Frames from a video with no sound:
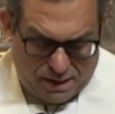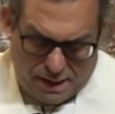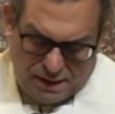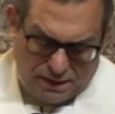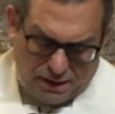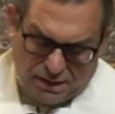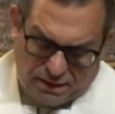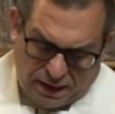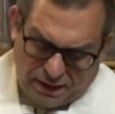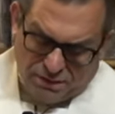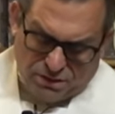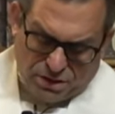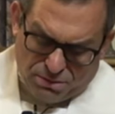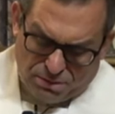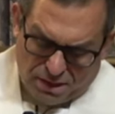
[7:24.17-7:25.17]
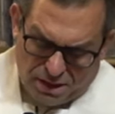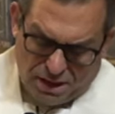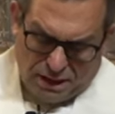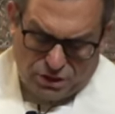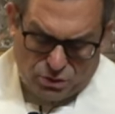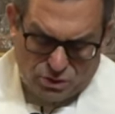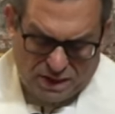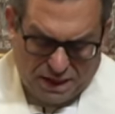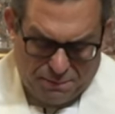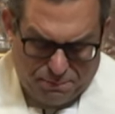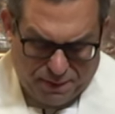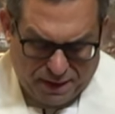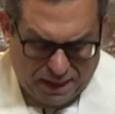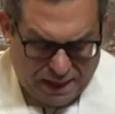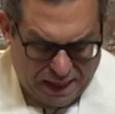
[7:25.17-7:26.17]
e dei tanti Maria e
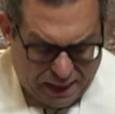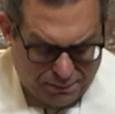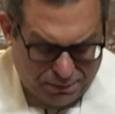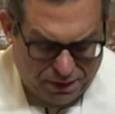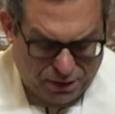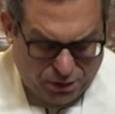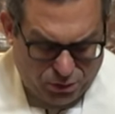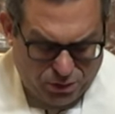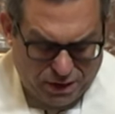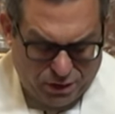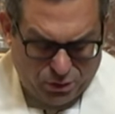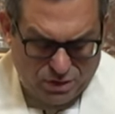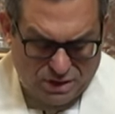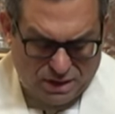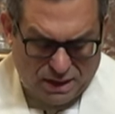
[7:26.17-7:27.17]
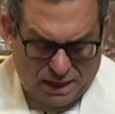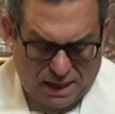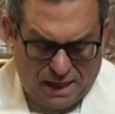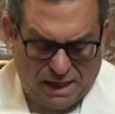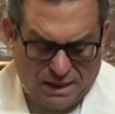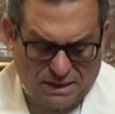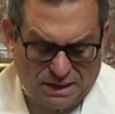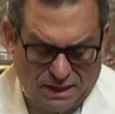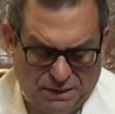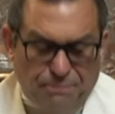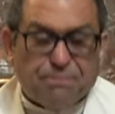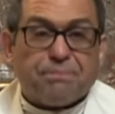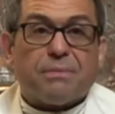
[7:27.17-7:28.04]
Giuseppe che abitano le nostre case